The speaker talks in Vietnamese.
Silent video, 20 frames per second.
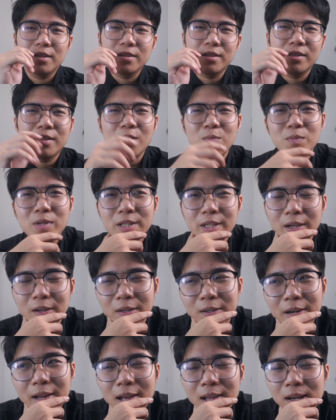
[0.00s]
xong mình
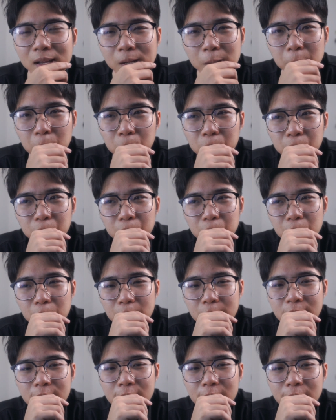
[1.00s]
nhận ra là
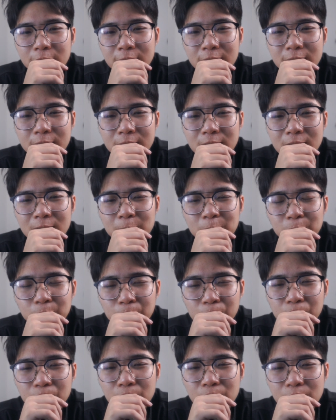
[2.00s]
nhiều khi um,
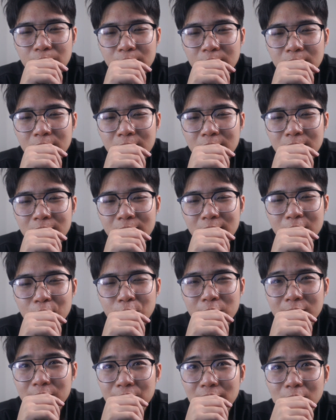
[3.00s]

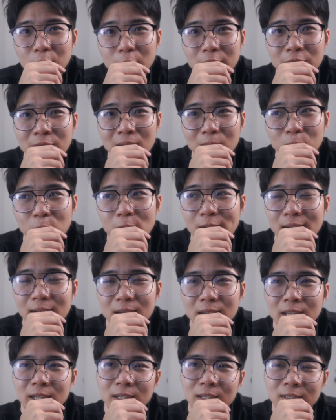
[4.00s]
stress và tuyệt vọng quá
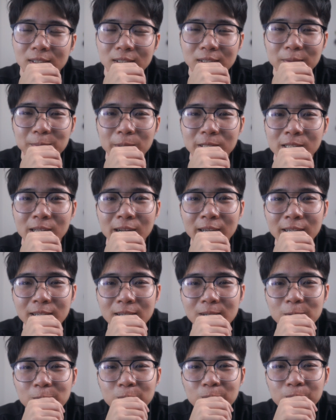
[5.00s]
thì bạn sẽ thấy
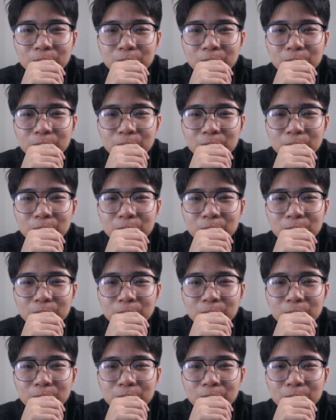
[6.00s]
um,